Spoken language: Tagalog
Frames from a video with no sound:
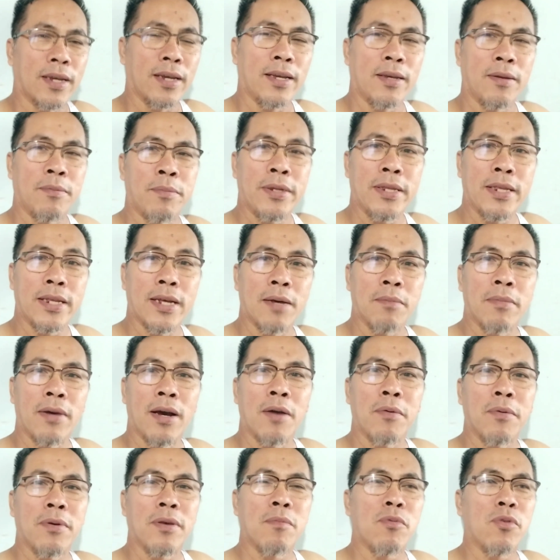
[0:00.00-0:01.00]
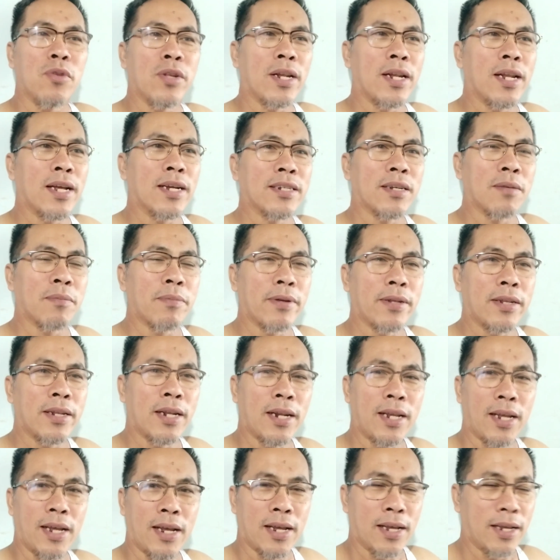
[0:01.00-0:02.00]
ay eh, binabawi mo na lang sa
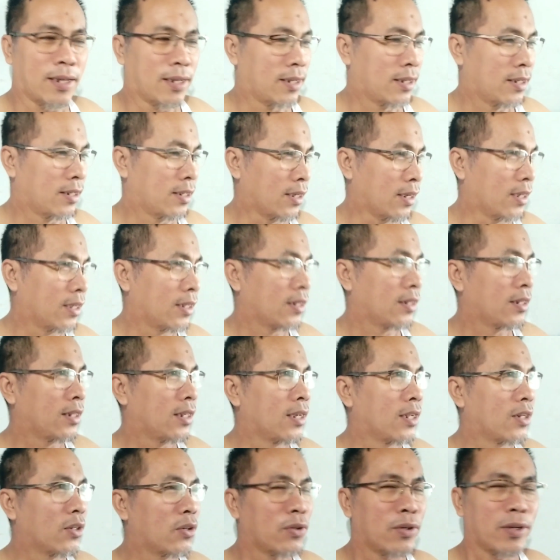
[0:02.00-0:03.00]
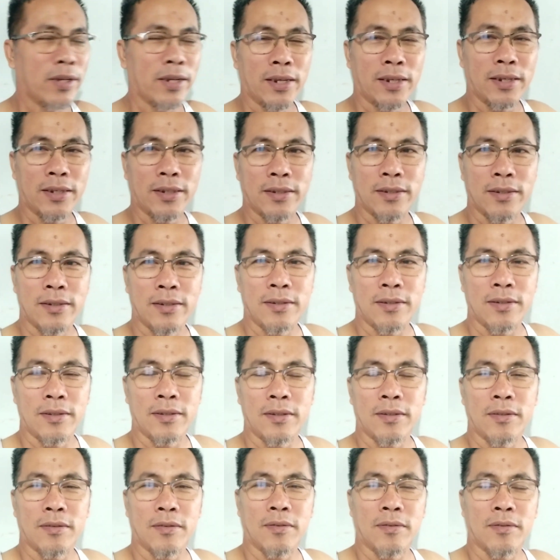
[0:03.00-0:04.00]
padala kaya eh, hindi ganoon eh
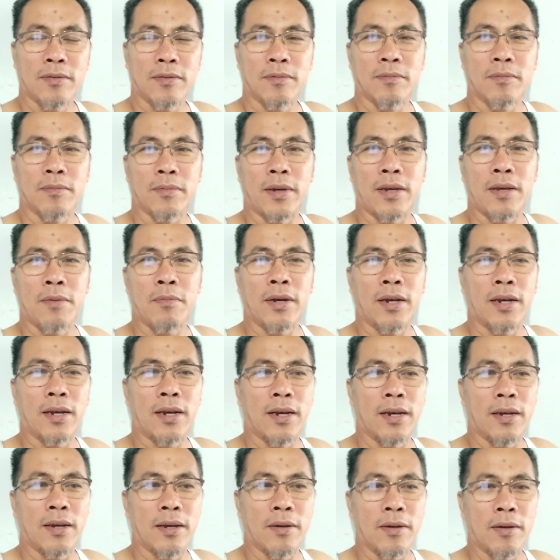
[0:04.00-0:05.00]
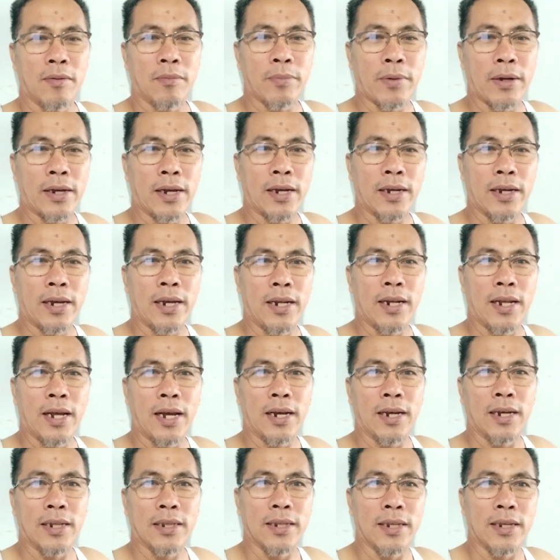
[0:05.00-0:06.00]
may mga
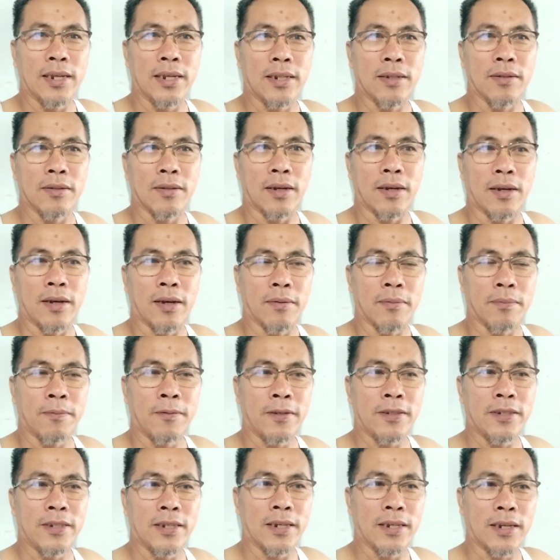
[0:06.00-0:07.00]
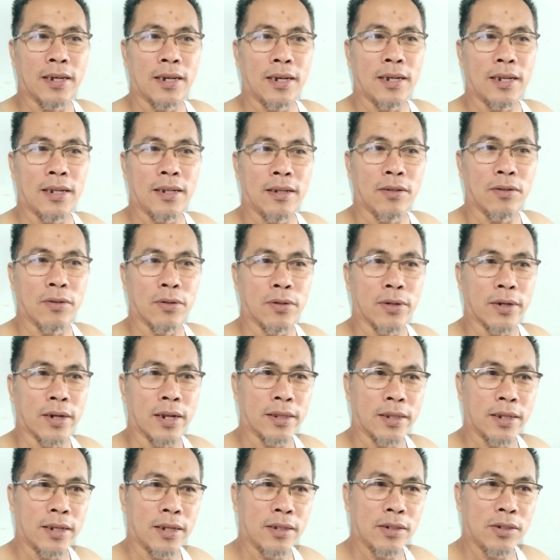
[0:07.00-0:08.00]
pangangailangan din uh, physical or
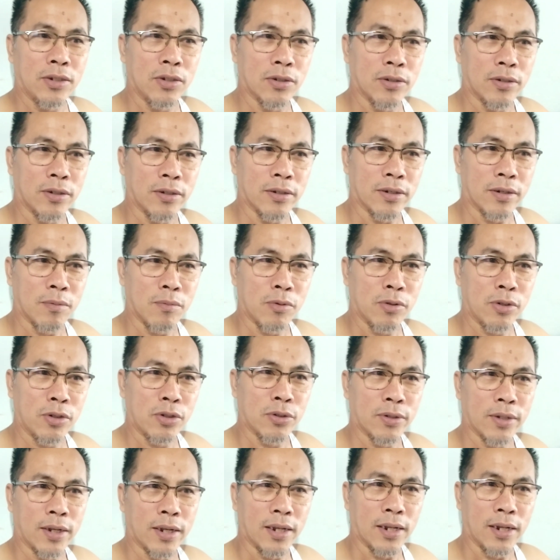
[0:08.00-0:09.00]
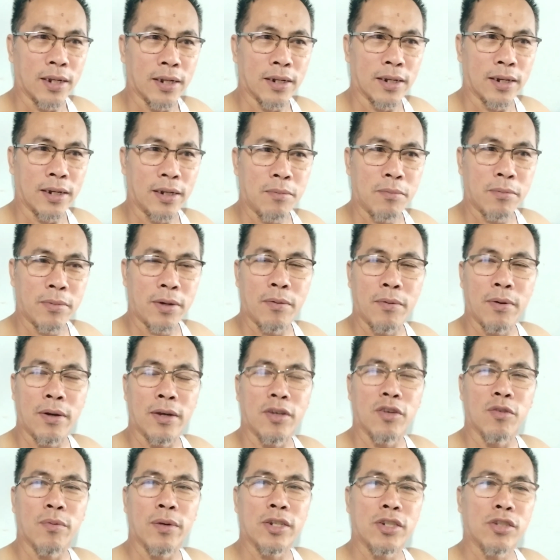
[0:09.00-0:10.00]
attention or emotional
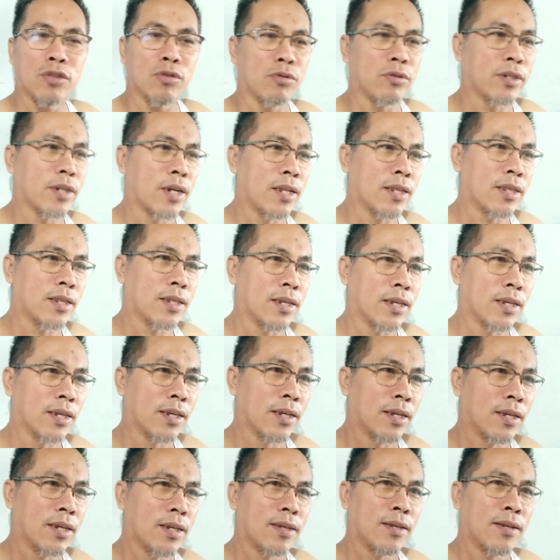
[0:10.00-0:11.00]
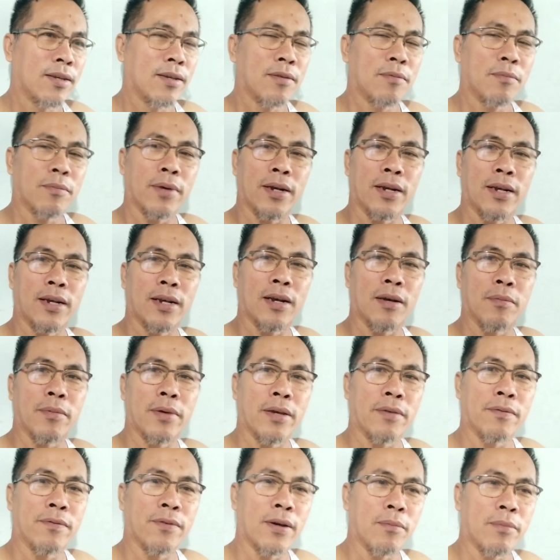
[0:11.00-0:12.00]
halimbawa yung mga estudyante pagka may